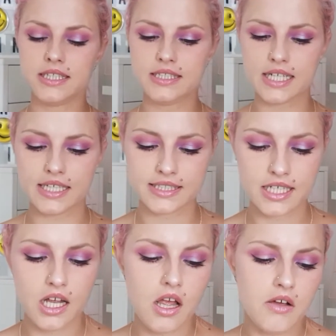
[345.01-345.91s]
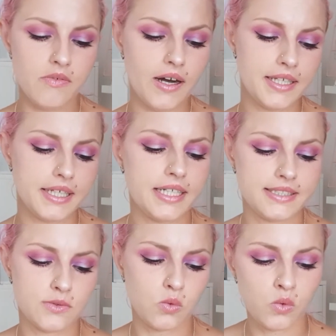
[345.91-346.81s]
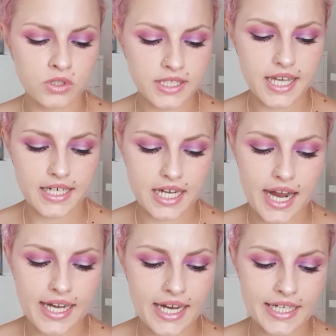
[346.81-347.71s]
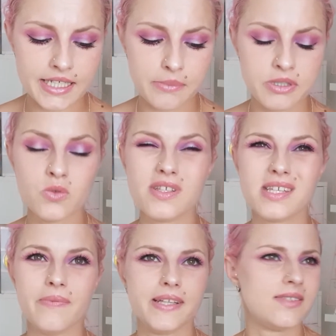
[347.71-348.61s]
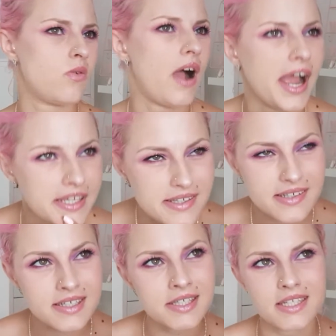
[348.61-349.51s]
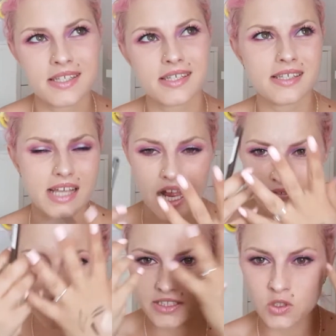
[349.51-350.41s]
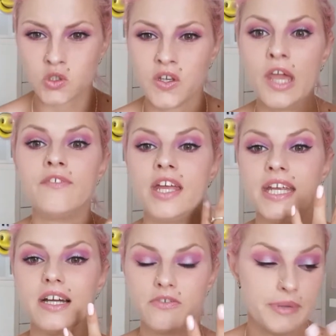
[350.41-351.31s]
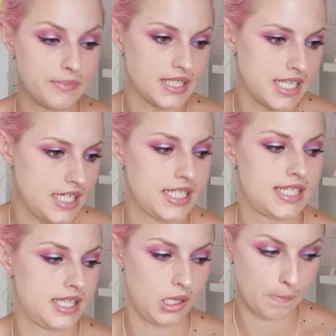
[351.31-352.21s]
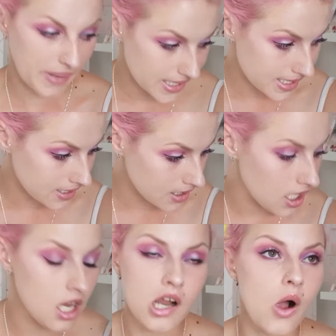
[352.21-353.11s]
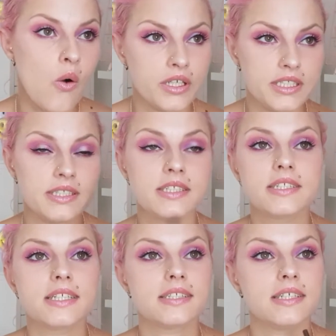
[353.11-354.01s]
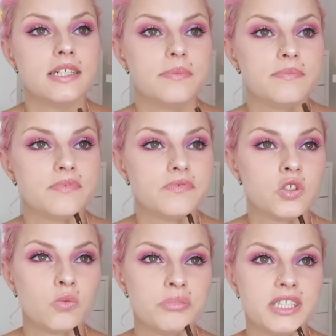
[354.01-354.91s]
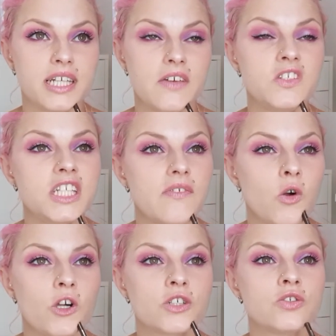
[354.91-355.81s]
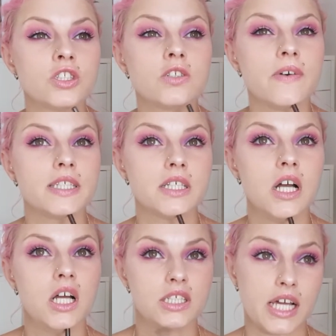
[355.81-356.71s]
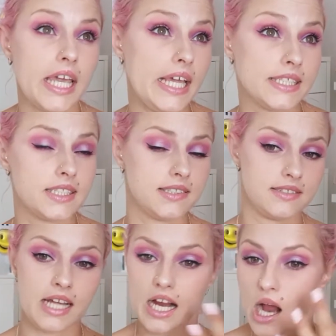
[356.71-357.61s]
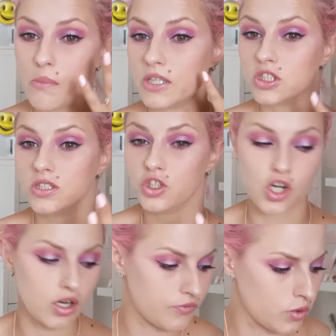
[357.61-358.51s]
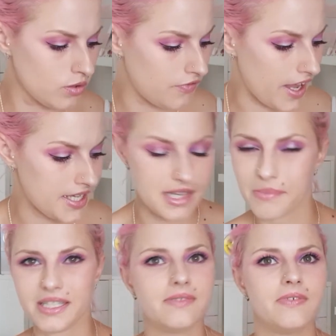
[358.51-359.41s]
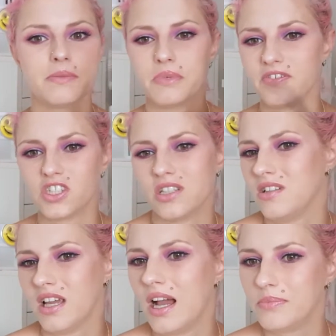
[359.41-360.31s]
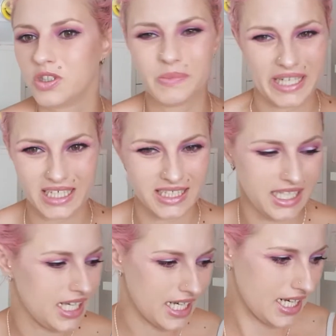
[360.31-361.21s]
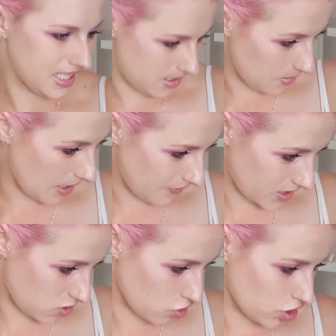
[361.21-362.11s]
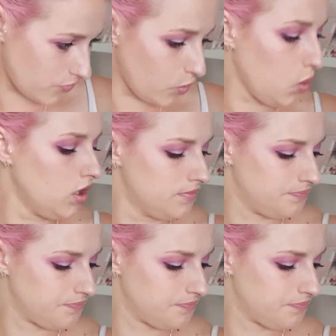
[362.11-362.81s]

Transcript: dichter ist, weil ich halt ungern Eyeliner benutze, wenn es so heiß ist. Es ist einfach, je weniger auf mein Gesicht ist, je besser. Heute sind das ähm, so ein bisschen Gewitterwolken und sowas. Da geht's. Da kann man sich schon full face, aber ich werde mich wahrscheinlich eher abschminken. Ist mir einfach zu schwül.